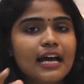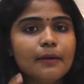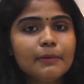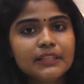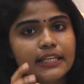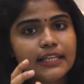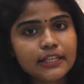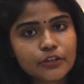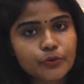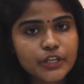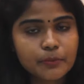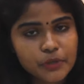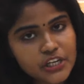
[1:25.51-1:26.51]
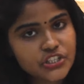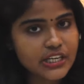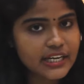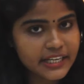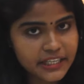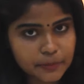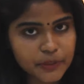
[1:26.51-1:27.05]
லாபத்தை ஈட்டக்கூடிய
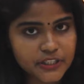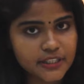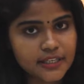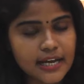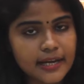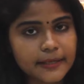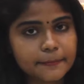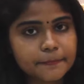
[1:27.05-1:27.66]
முயற்சியில் இருக்கிறாங்க